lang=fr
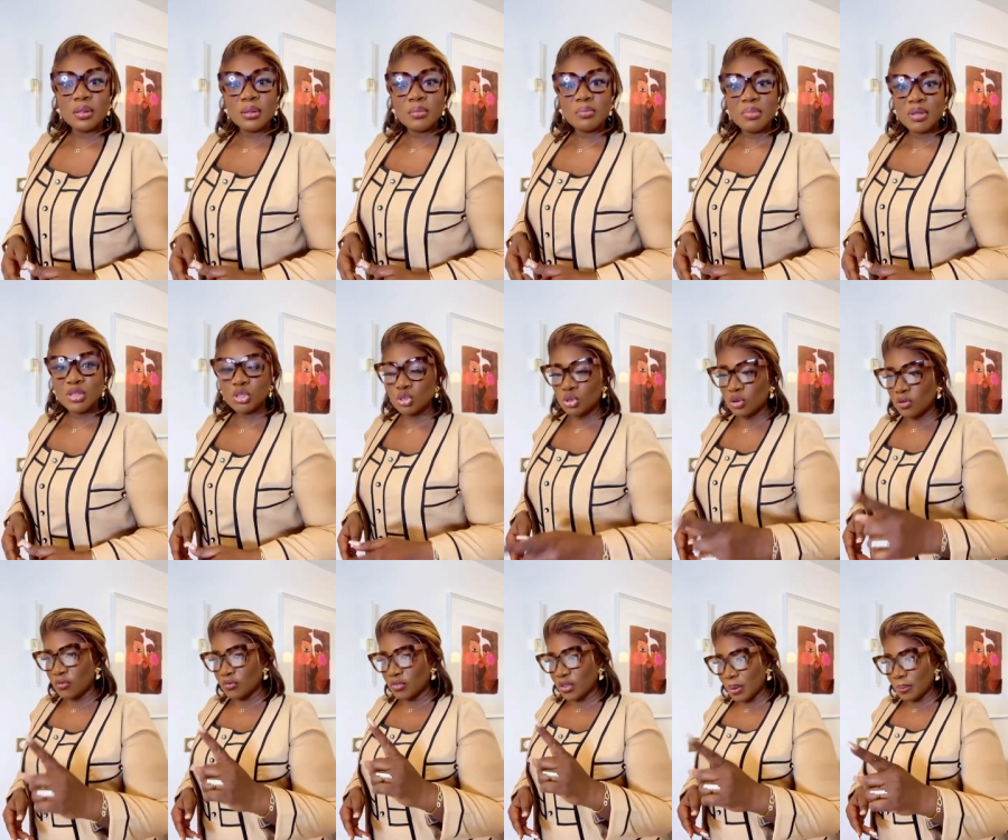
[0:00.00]
Mais tu
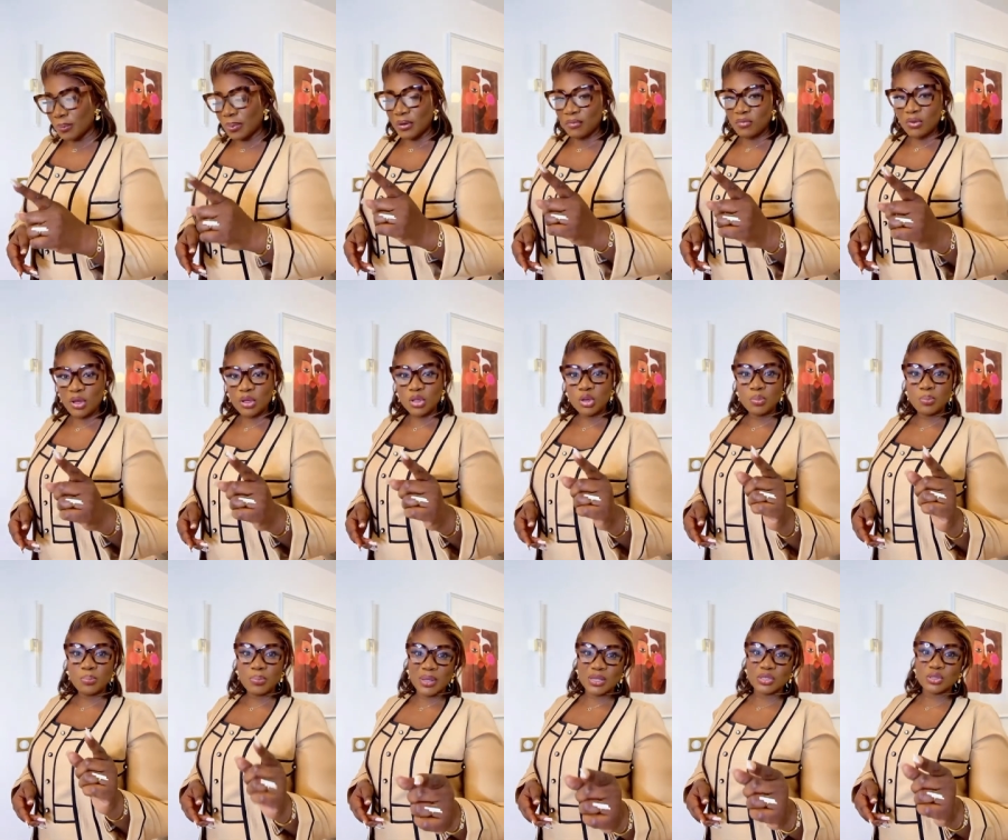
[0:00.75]
ne viens pas voir
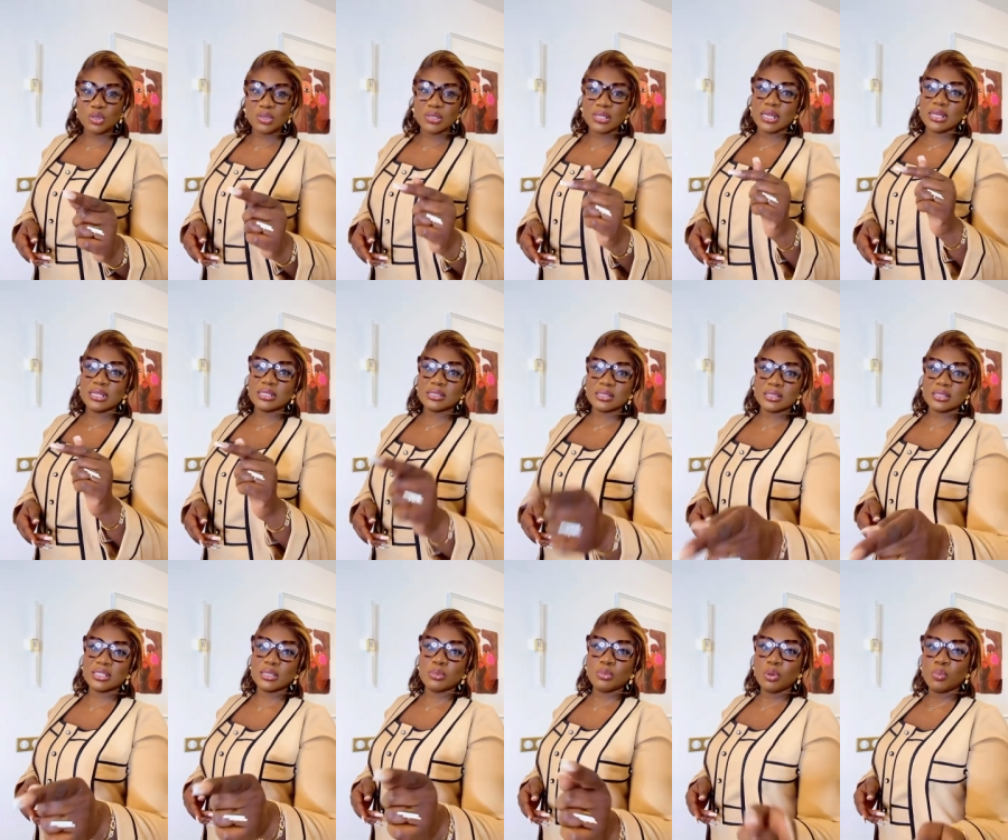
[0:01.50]
une personne qui a des
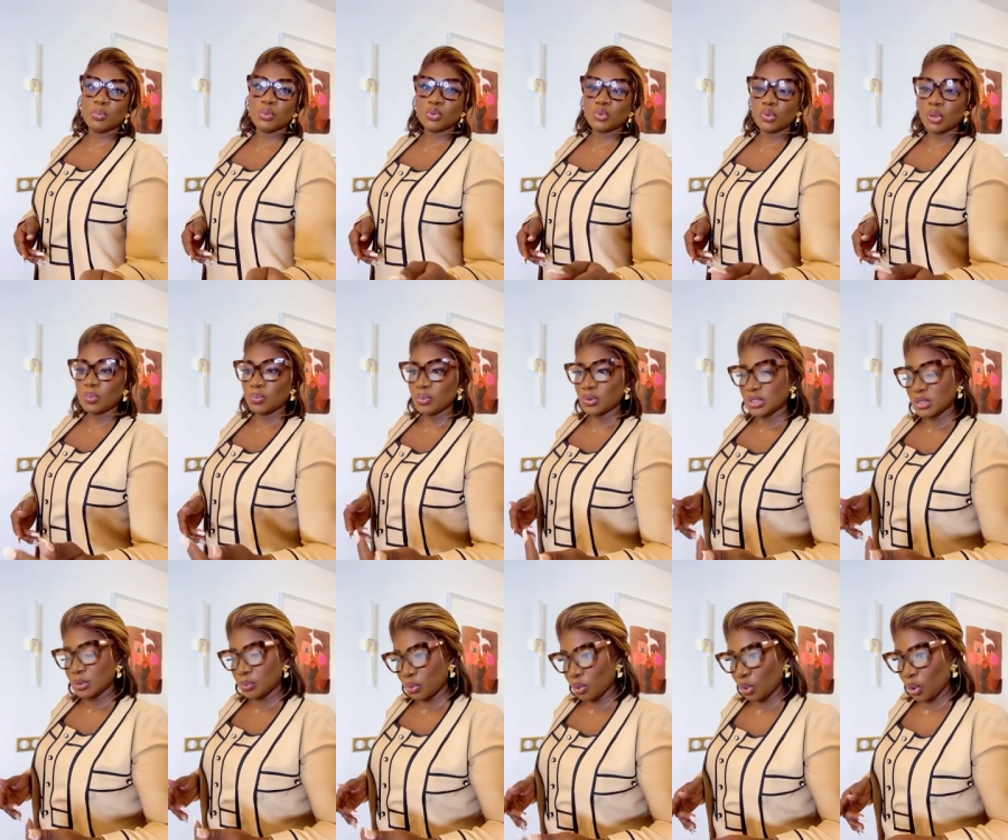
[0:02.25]
sentiments pour toi pour
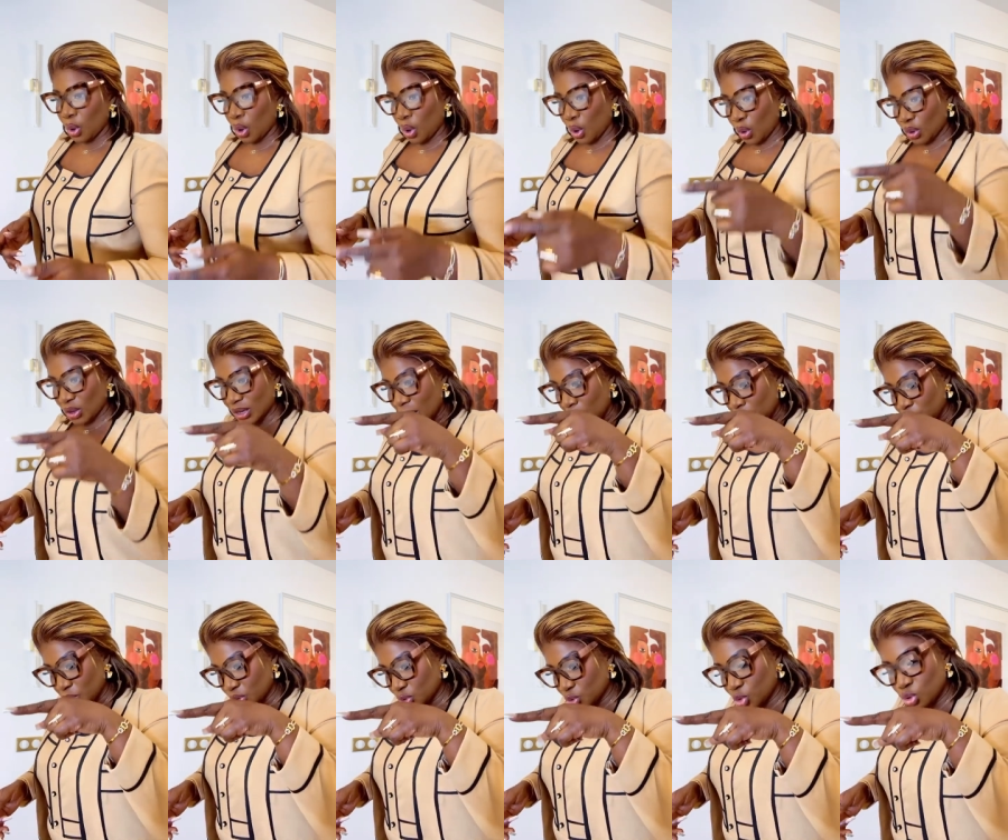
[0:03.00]
dire, bon, on
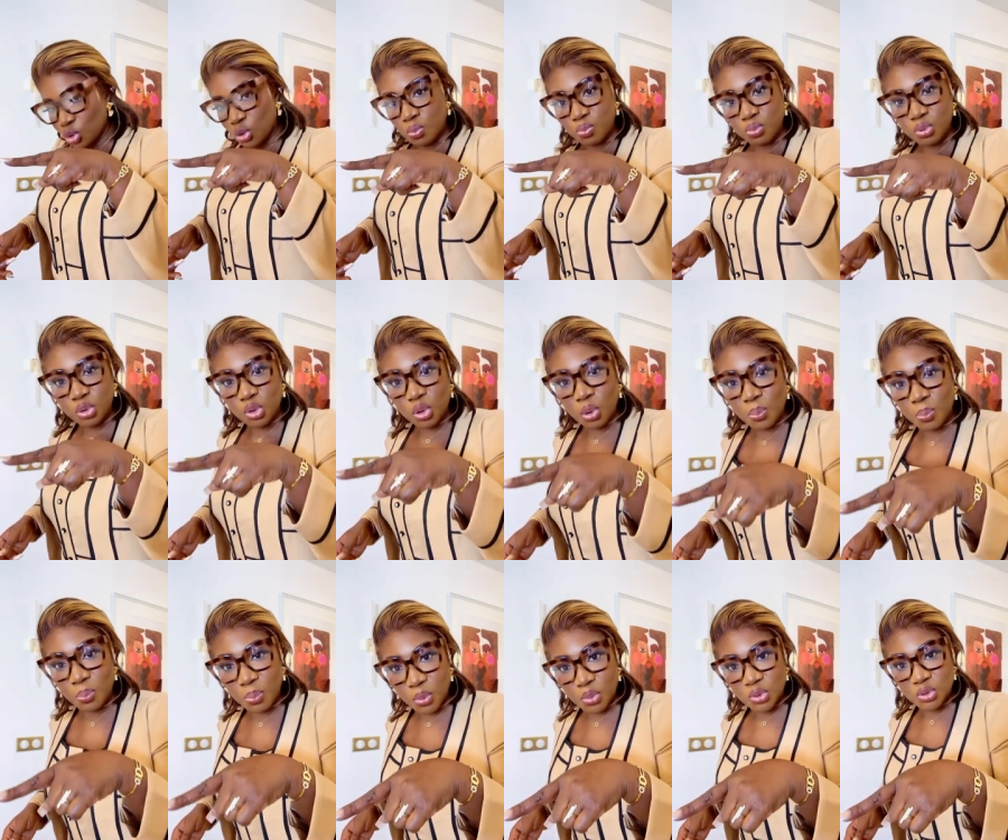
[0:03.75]
appuie sur le bouton
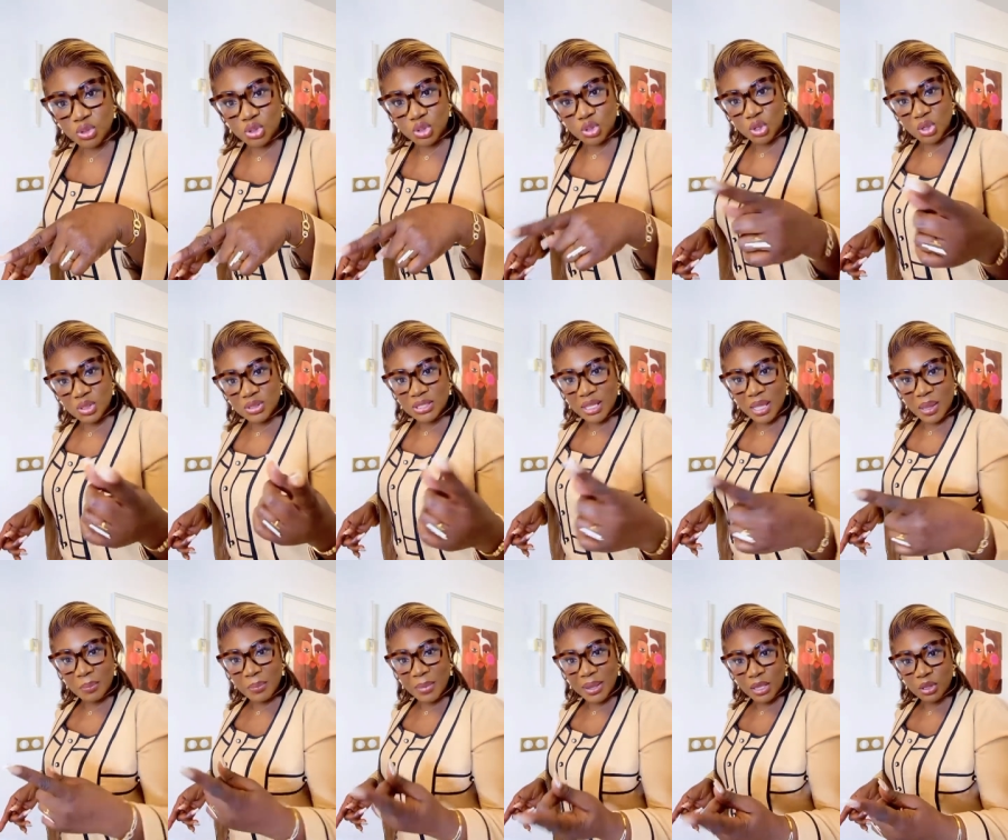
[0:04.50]
pause. Genre, c'est
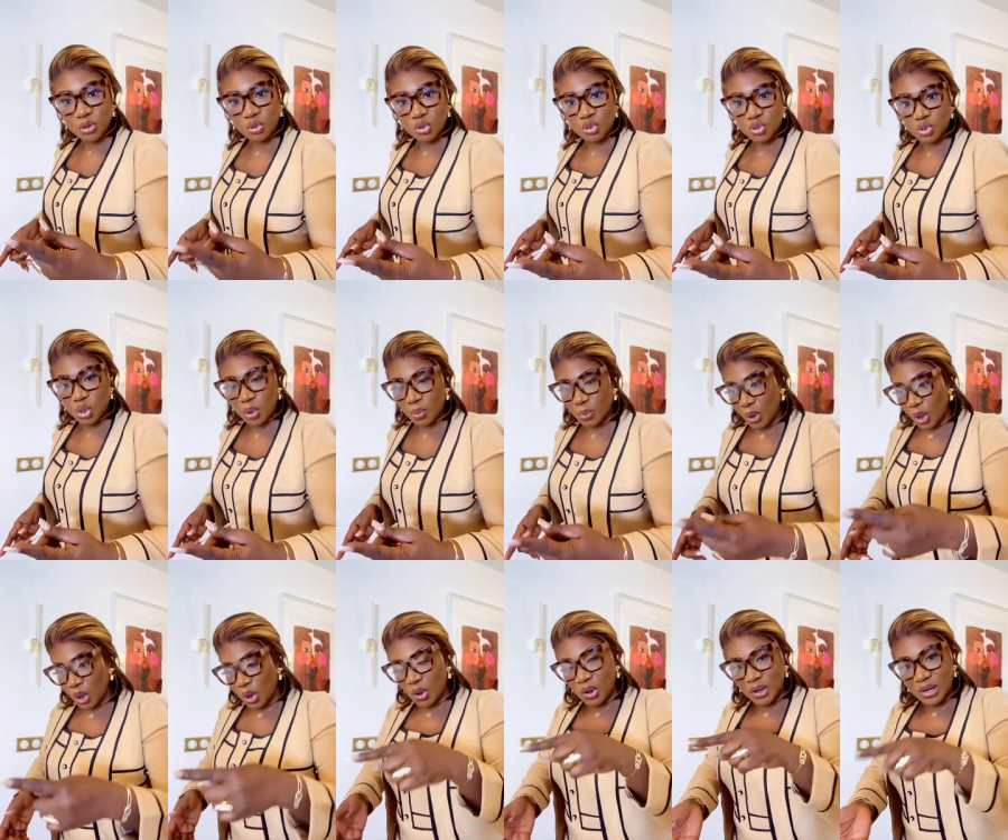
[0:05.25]
un magnétoscope.
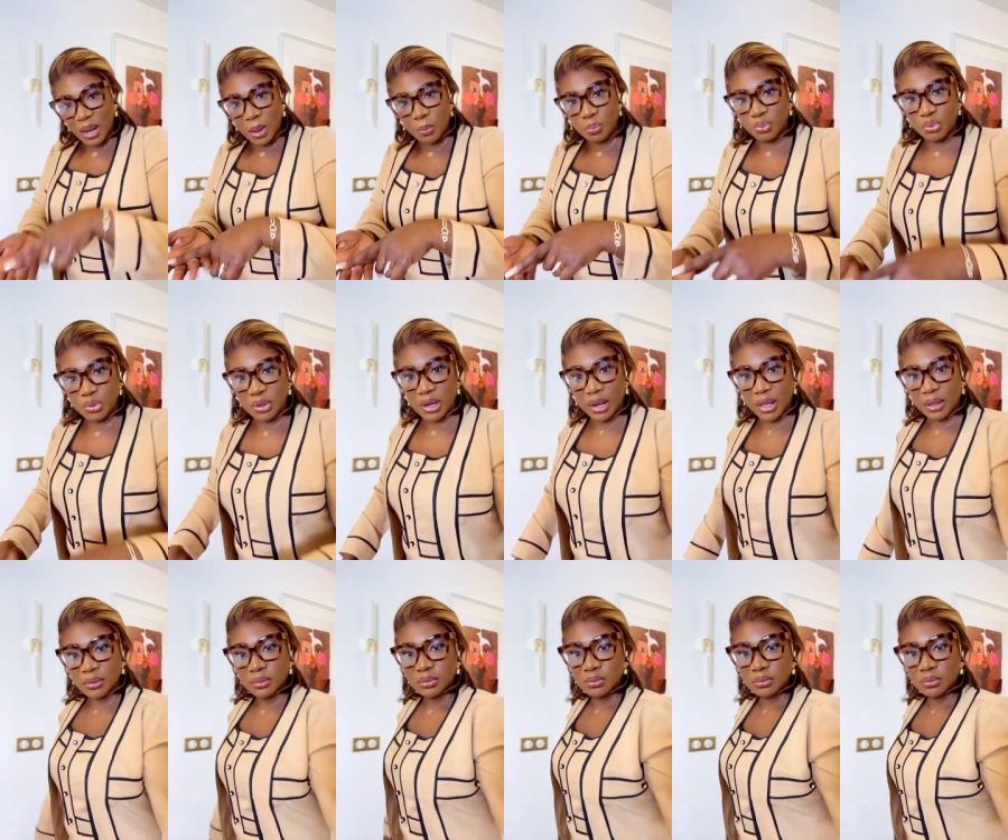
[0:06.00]
On appuie là.